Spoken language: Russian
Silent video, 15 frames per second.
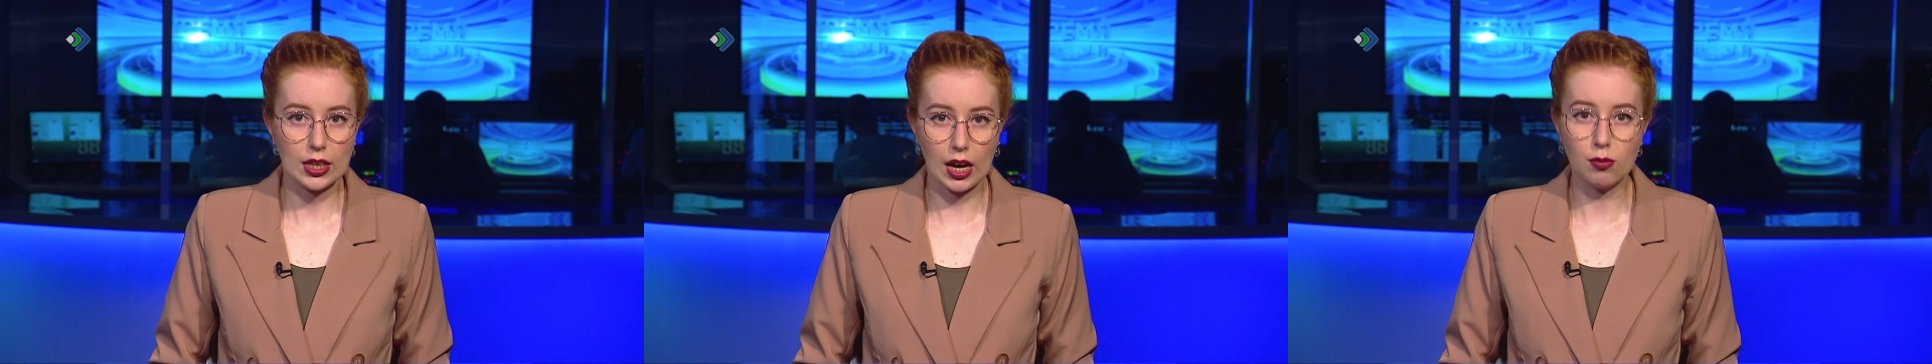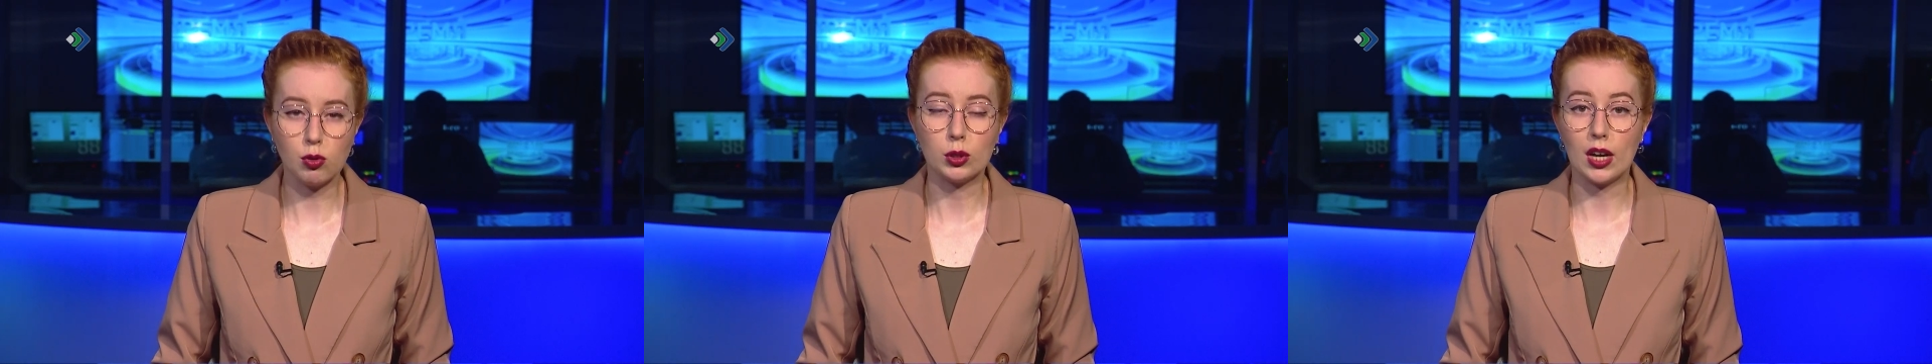
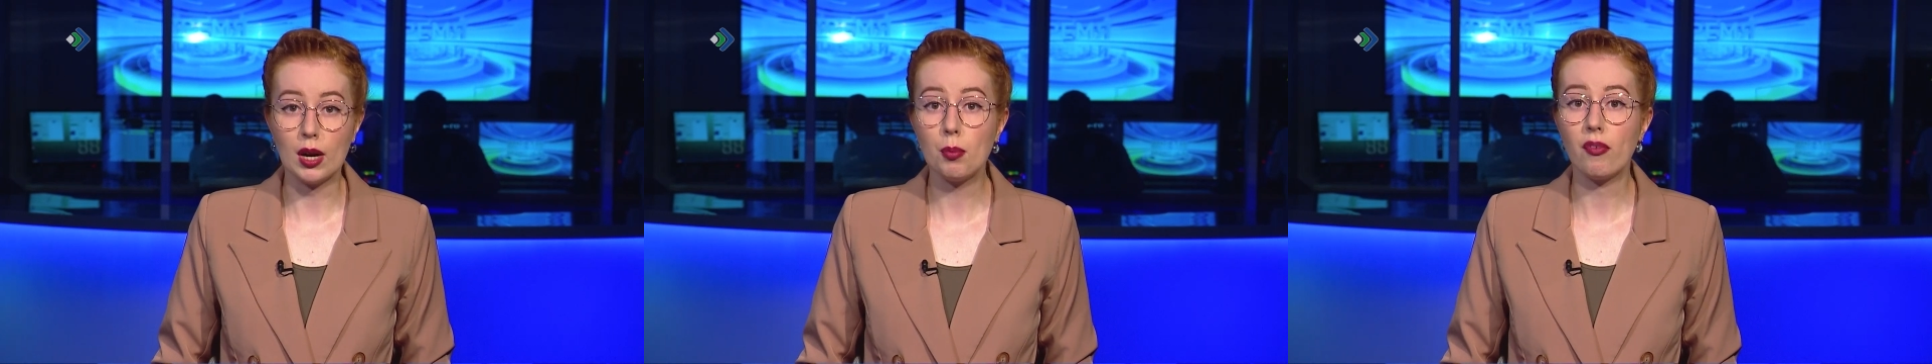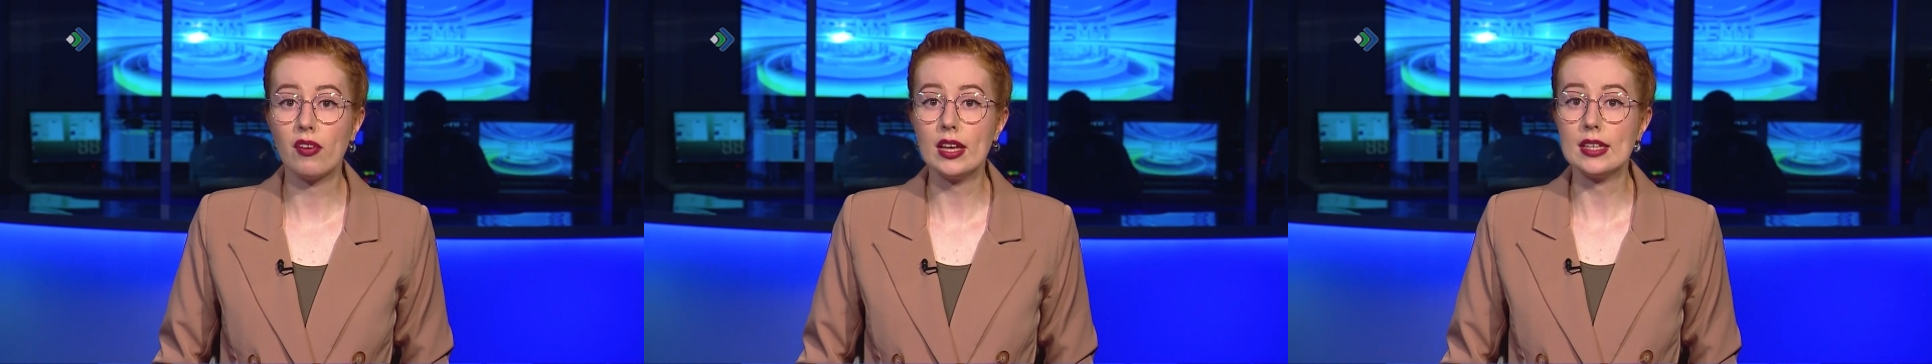Таково
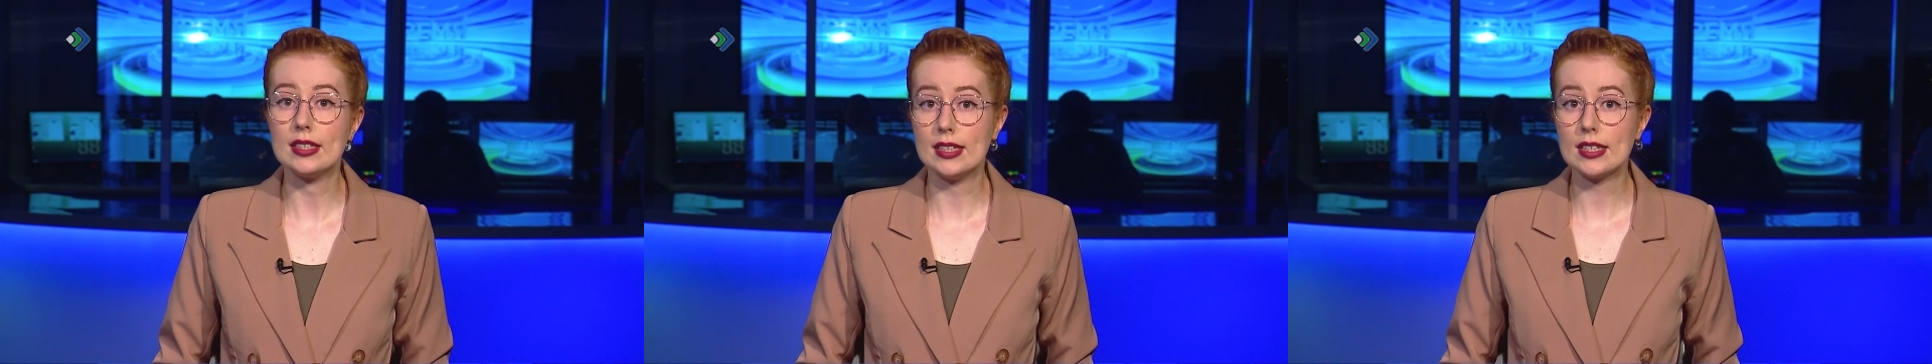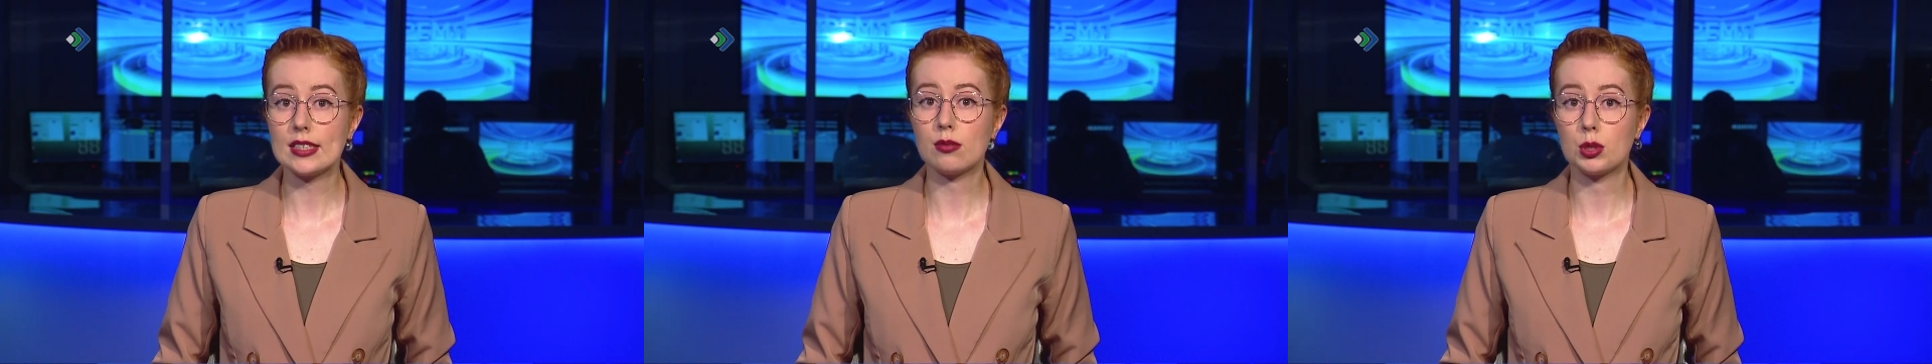
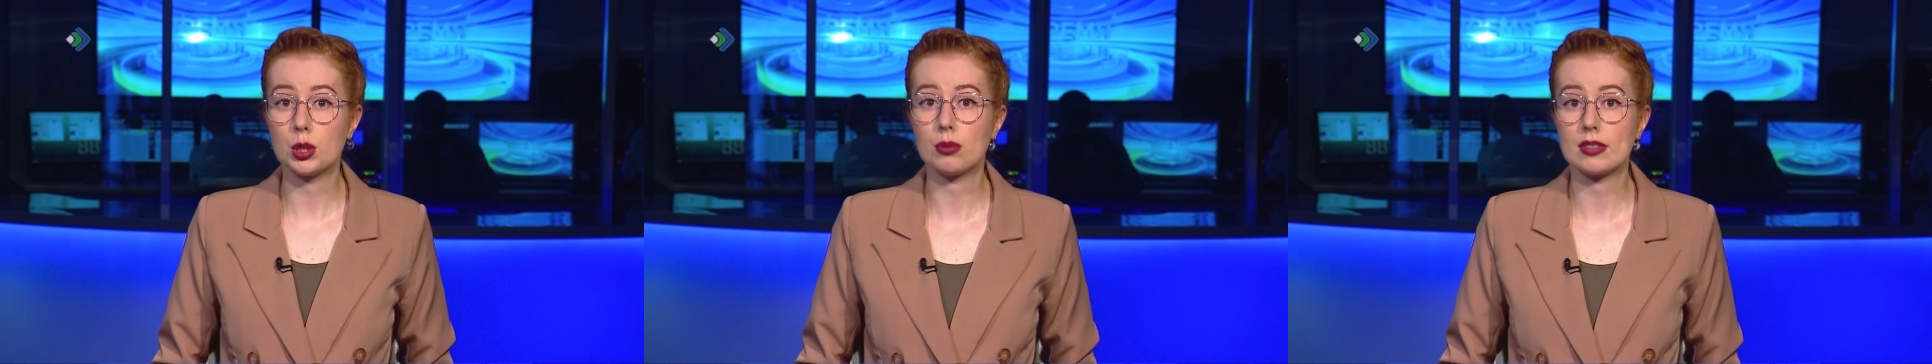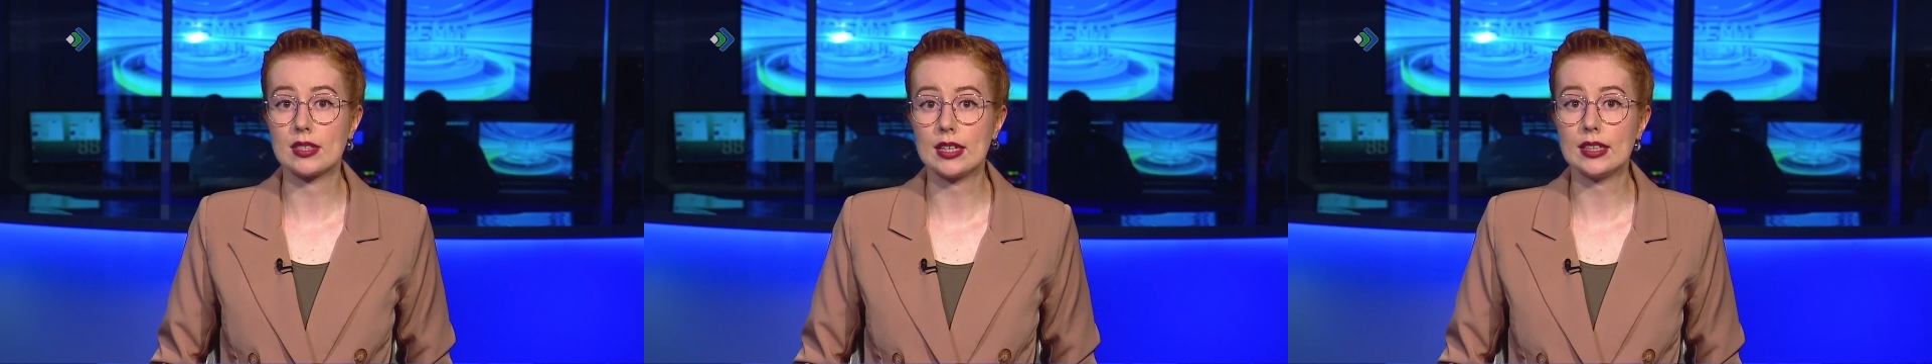требование
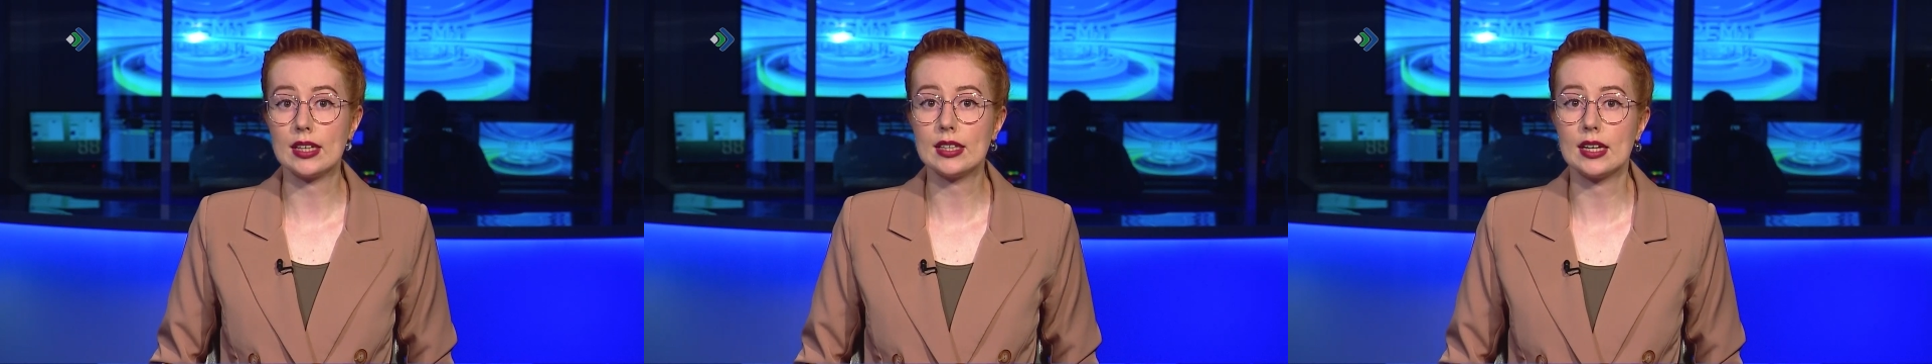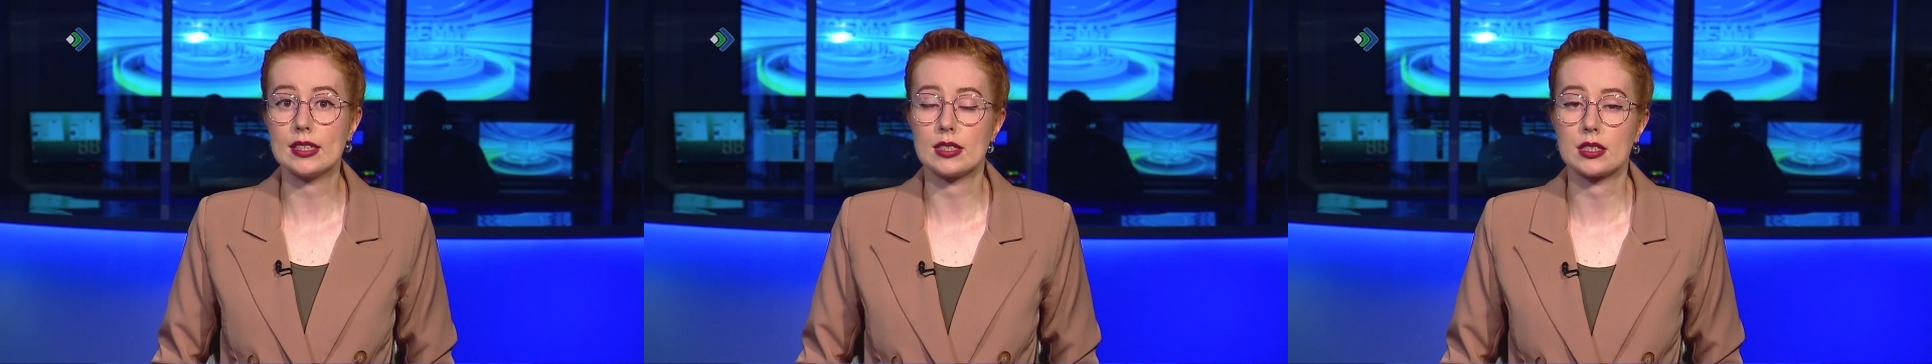действующего
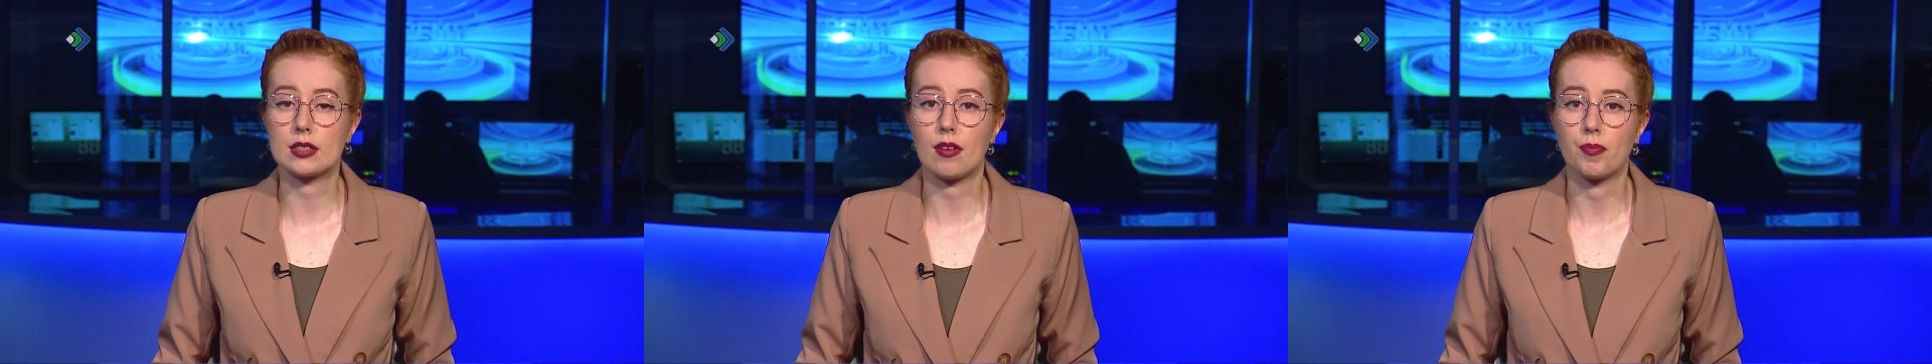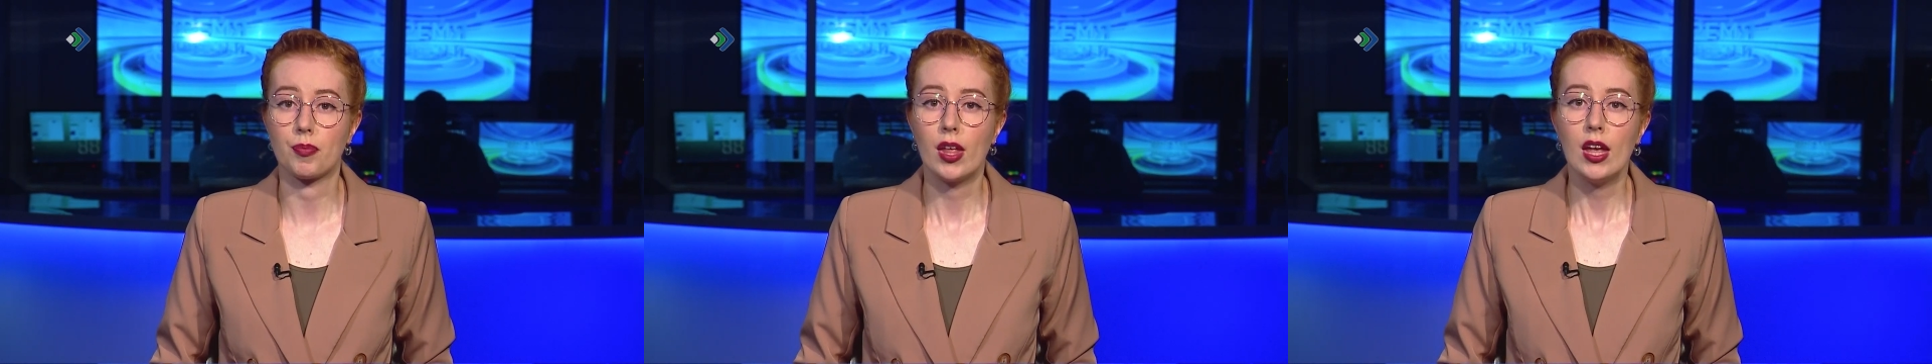законодательства.